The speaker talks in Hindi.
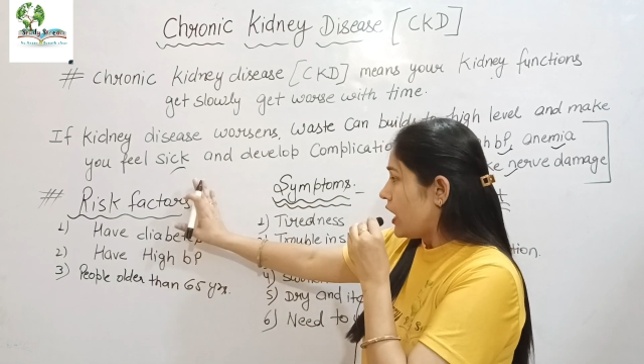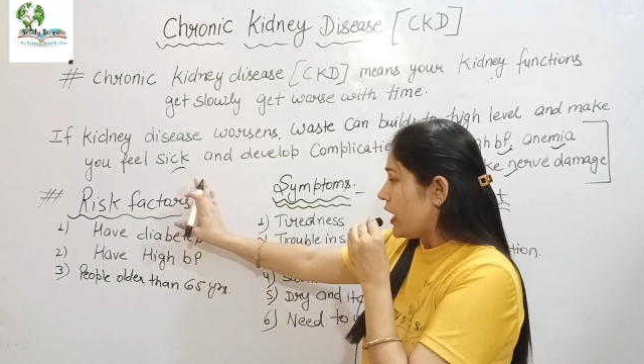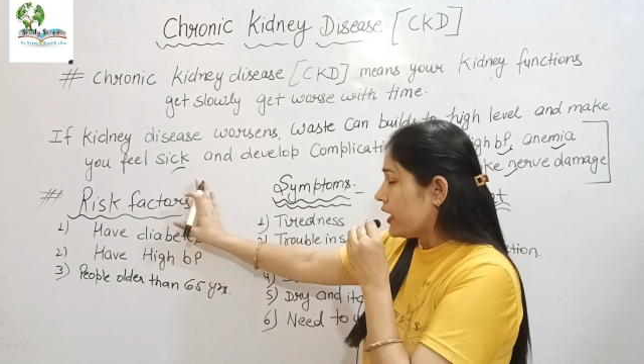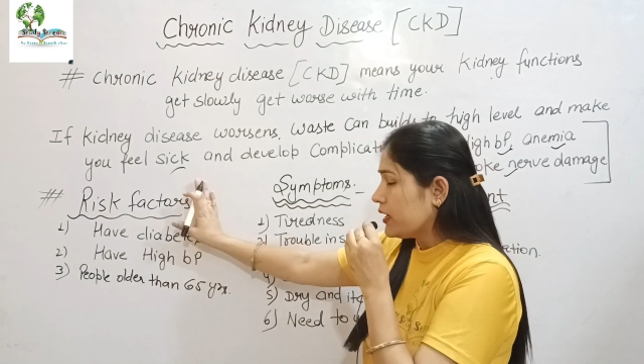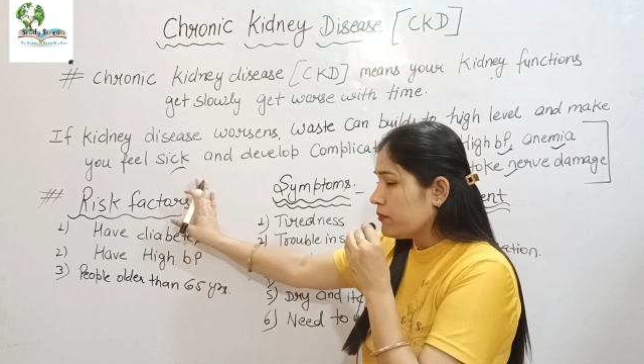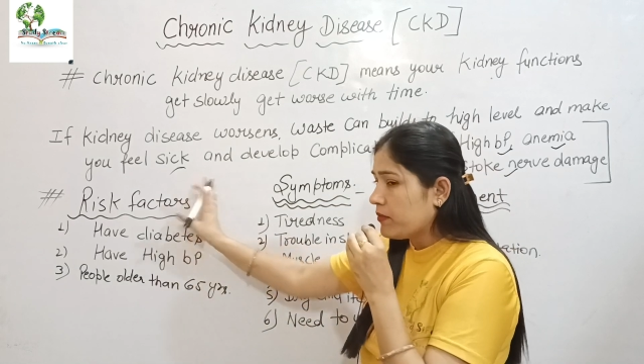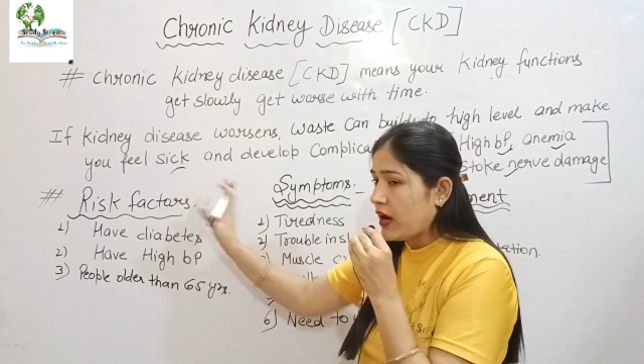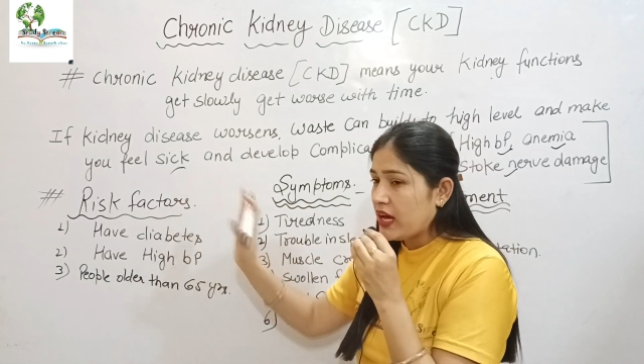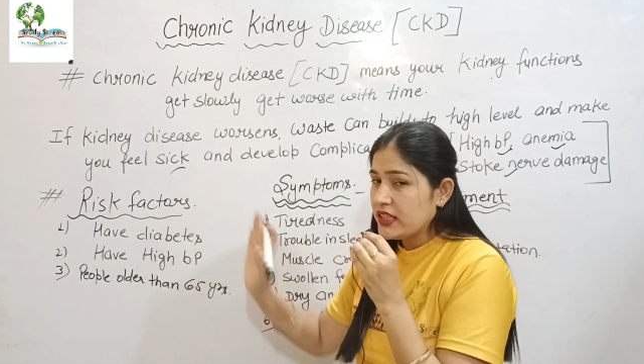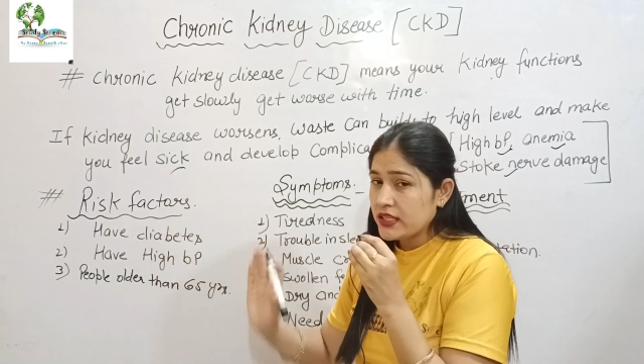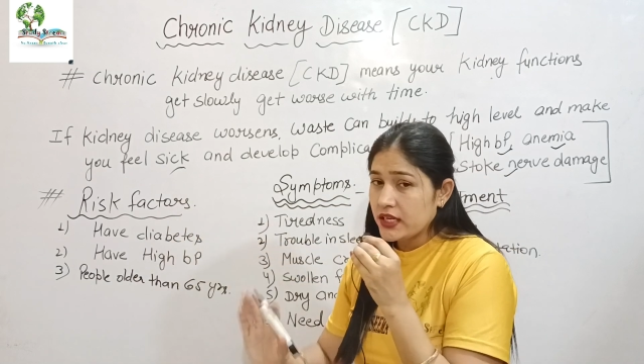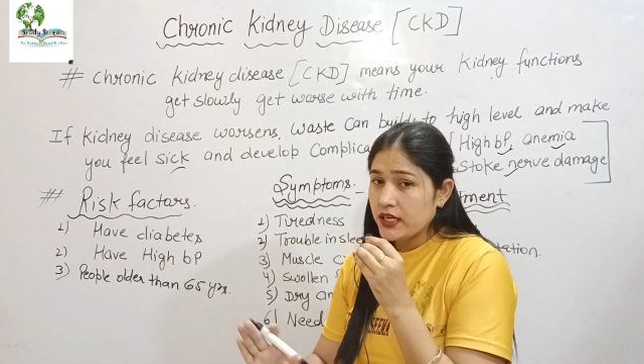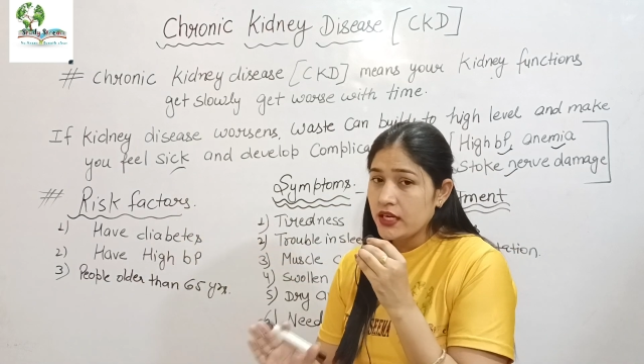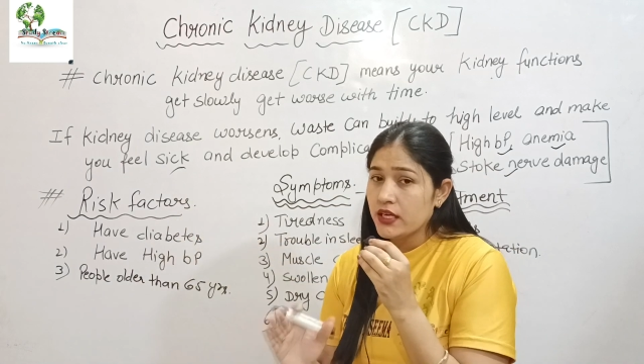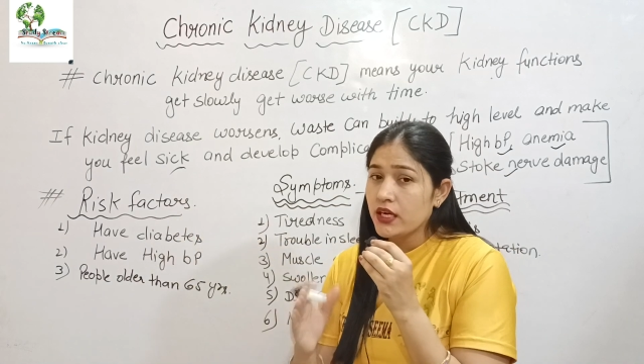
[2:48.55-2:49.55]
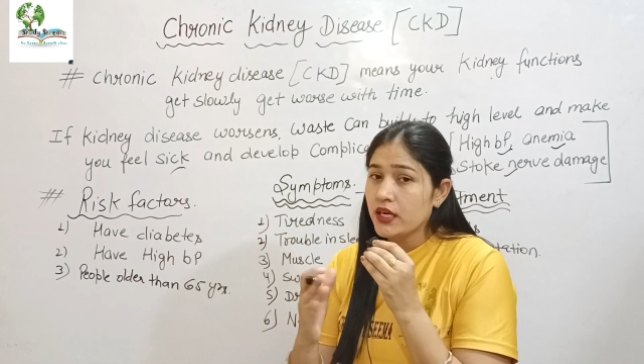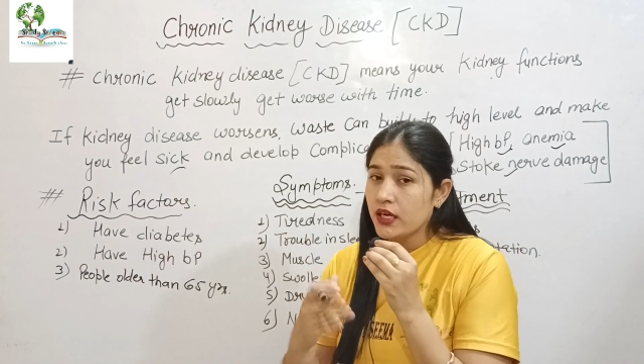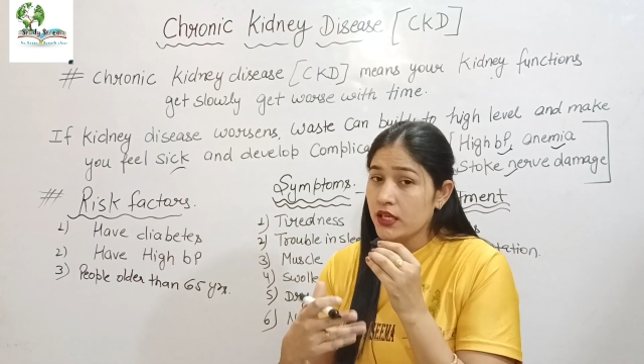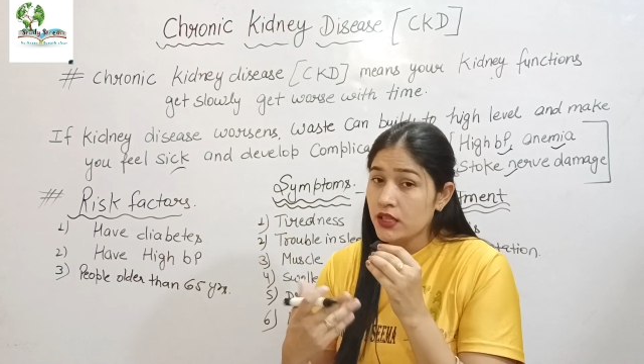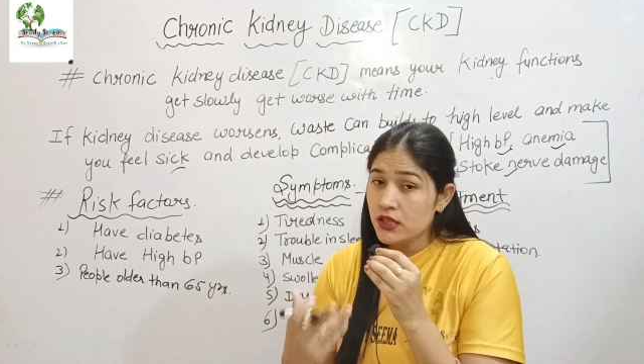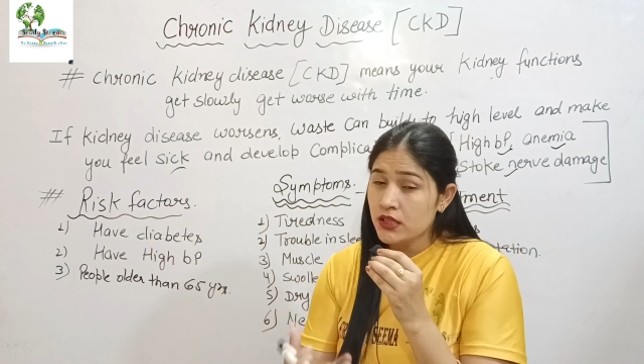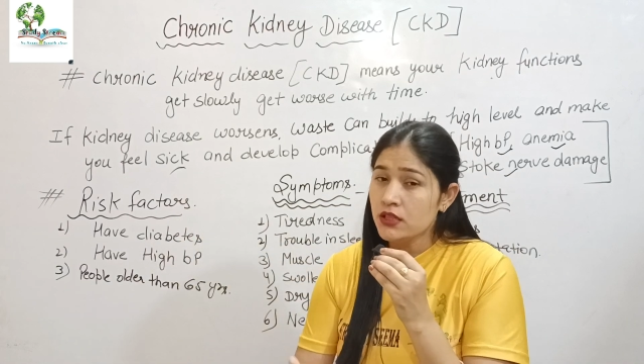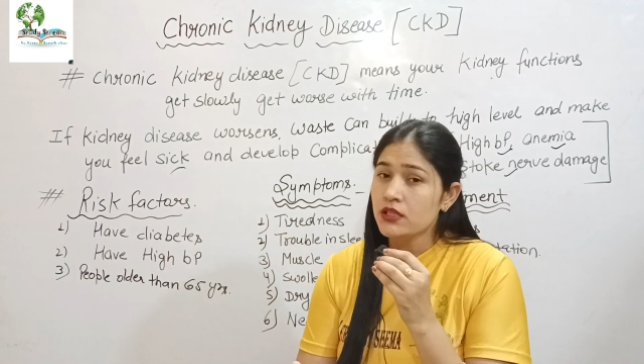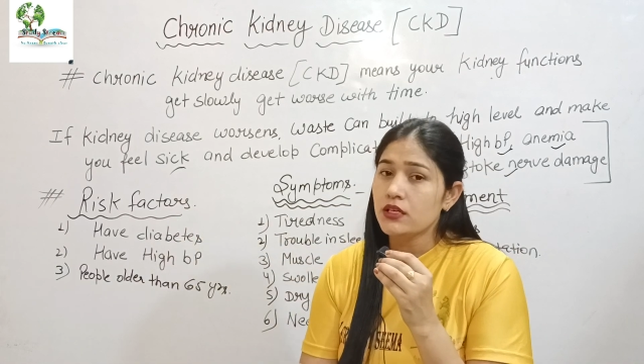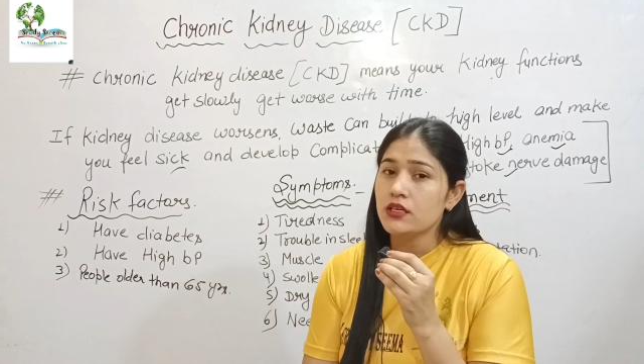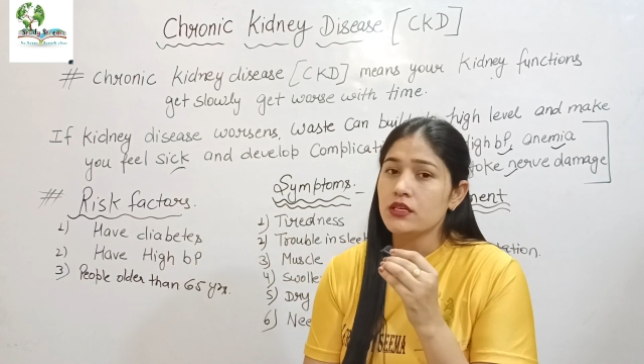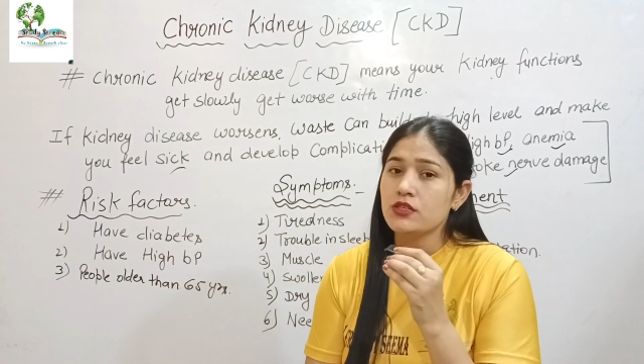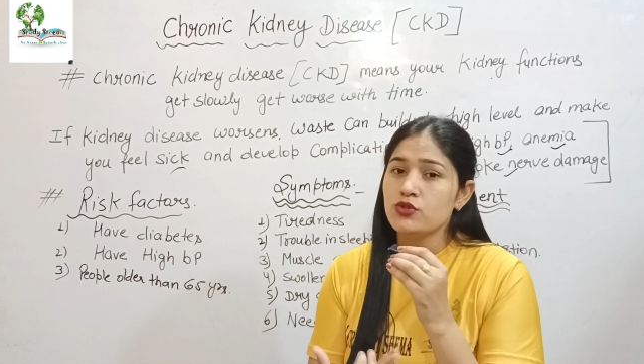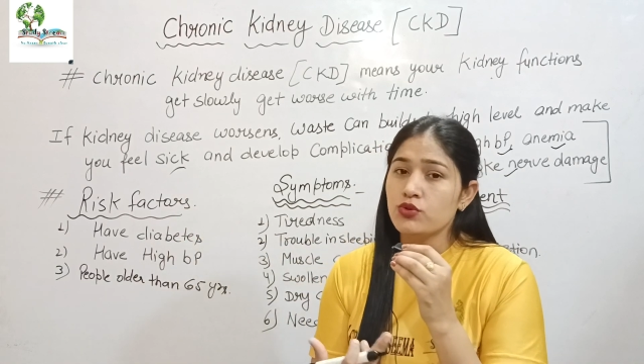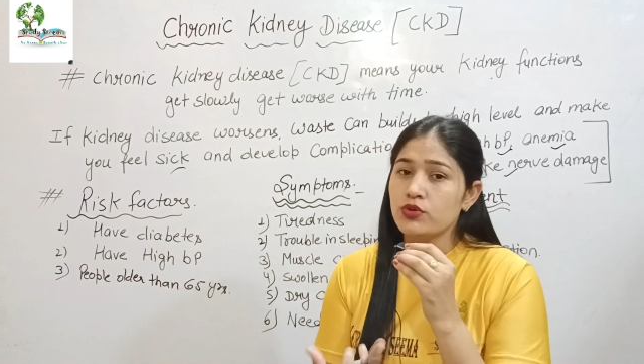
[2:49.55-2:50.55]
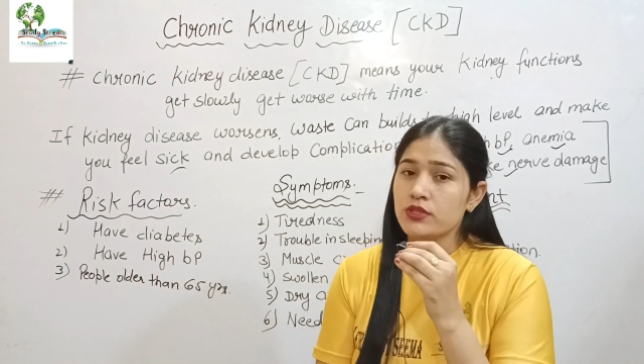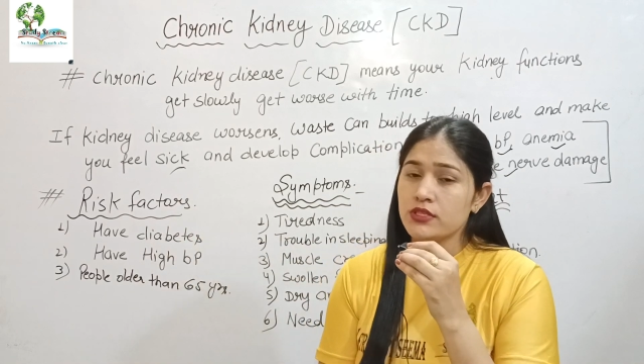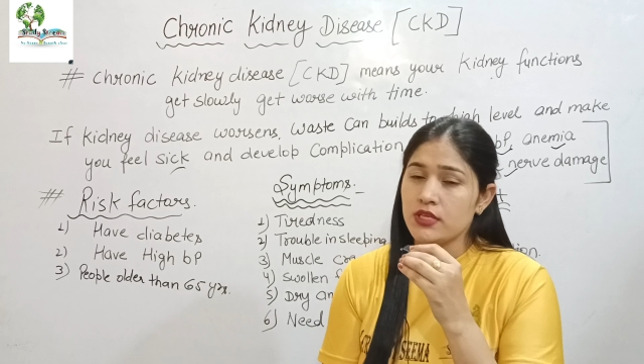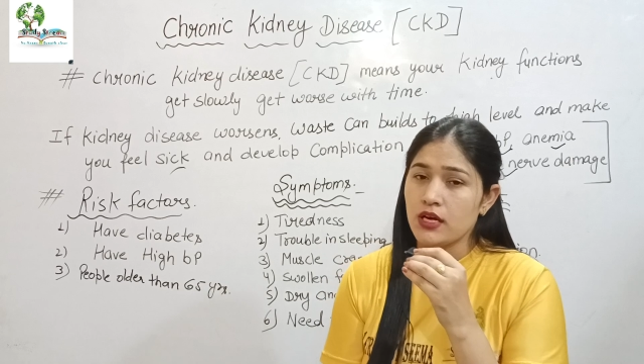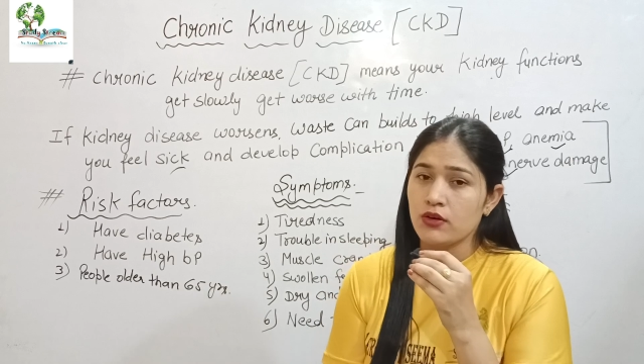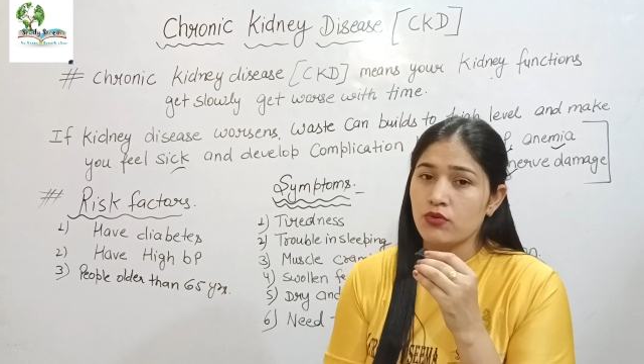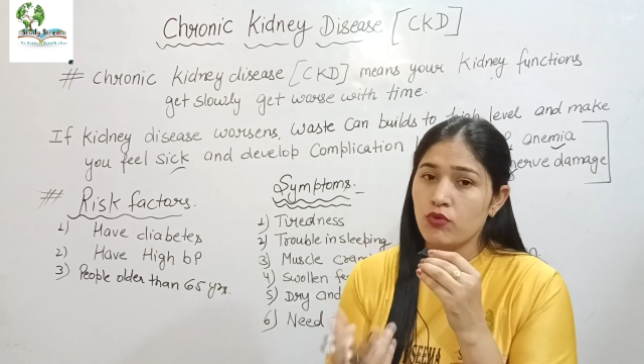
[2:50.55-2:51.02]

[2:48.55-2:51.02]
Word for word: अगर बात करें कि किन जो इंसान